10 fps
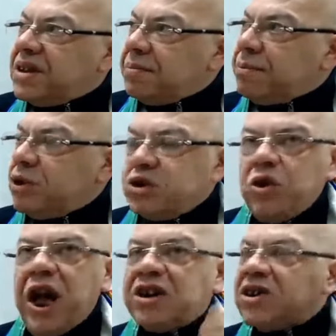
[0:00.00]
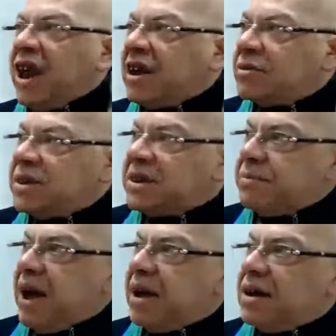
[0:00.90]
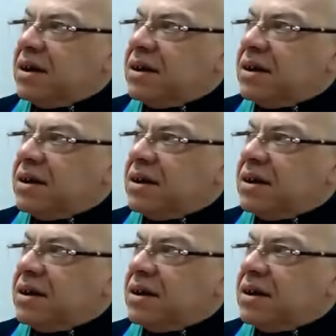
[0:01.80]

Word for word: تبون شغل الحاجه طاحت من السماء